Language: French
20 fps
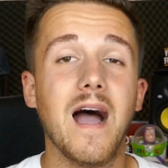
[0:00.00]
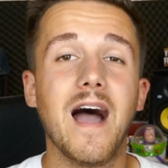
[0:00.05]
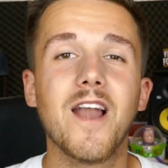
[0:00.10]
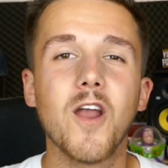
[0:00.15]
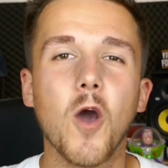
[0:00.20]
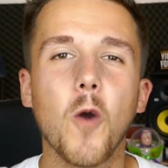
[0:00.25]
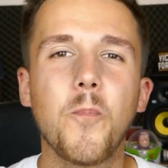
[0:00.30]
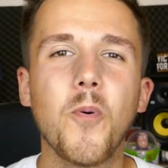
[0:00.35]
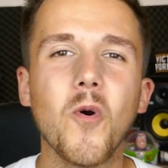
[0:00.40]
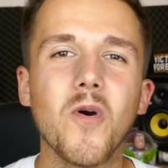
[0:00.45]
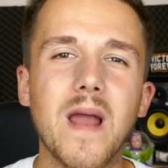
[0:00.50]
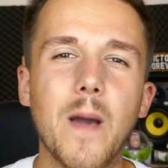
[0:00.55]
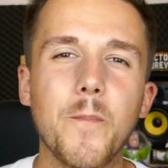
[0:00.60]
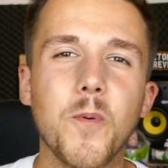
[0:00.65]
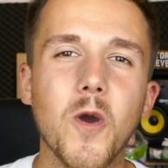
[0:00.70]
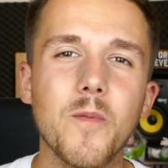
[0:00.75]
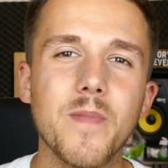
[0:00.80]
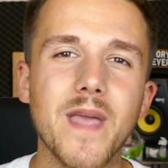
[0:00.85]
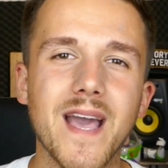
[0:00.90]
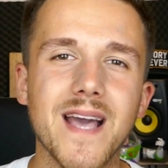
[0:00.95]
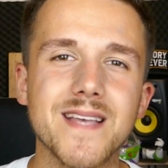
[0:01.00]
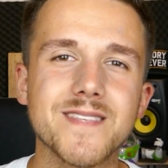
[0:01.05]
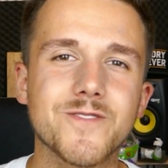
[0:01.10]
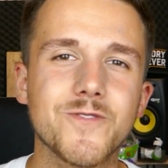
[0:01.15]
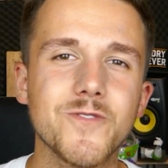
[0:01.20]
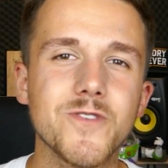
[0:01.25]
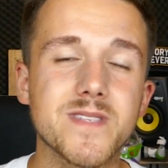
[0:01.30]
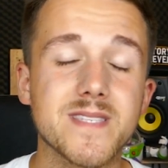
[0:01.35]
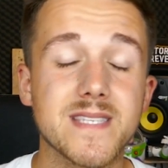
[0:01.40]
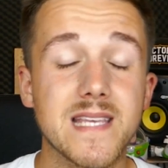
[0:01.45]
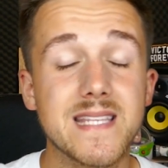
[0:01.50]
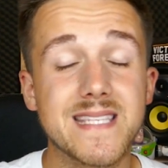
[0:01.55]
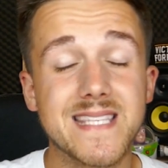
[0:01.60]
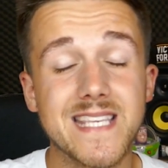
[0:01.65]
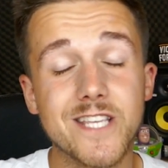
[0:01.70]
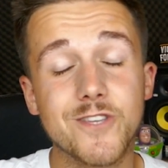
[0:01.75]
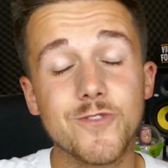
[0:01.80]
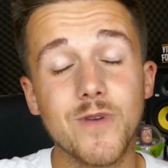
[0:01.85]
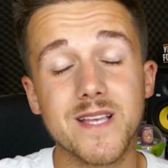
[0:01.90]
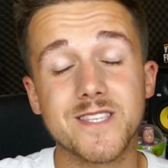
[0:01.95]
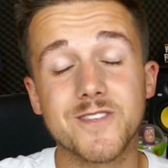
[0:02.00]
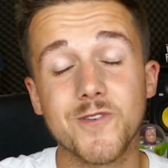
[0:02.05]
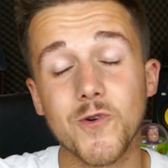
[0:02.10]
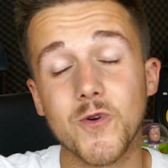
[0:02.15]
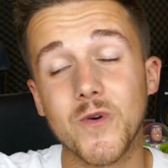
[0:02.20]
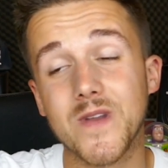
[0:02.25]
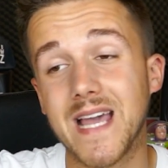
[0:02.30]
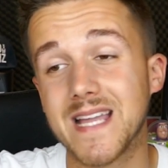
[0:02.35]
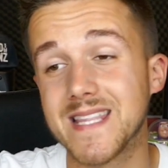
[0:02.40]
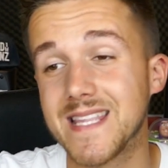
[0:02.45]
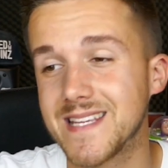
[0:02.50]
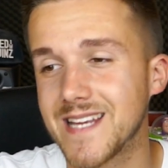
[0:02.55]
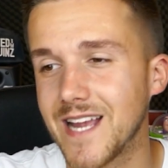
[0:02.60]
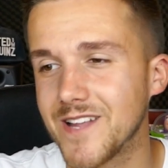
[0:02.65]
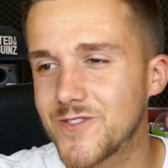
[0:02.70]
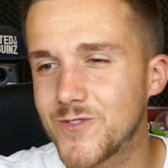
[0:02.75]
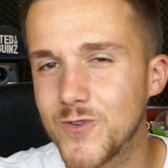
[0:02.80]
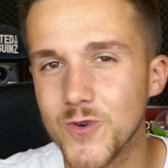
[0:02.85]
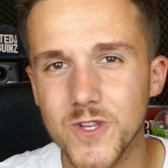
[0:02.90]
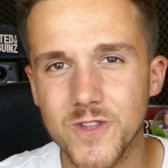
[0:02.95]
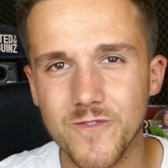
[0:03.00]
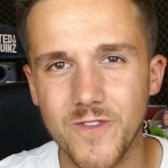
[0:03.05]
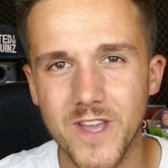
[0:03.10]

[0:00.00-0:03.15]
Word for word: Alors pour la première astuce, c'est une situation qu'on a déjà tous